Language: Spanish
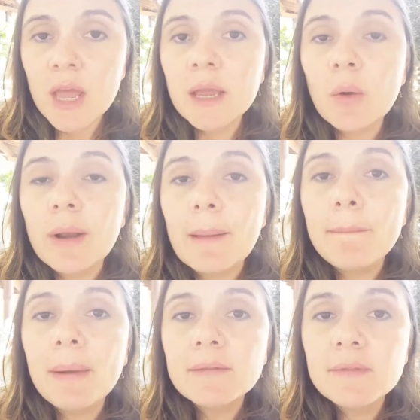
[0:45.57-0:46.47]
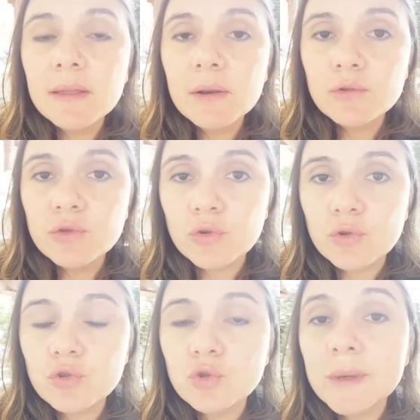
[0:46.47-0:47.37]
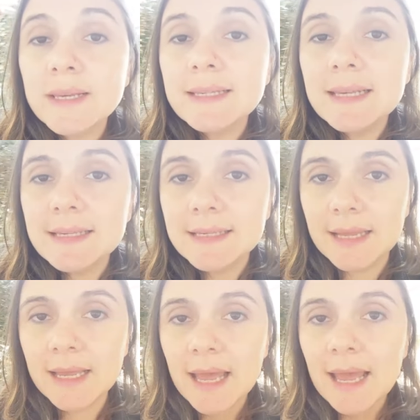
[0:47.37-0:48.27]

que una parte de nosotros no existe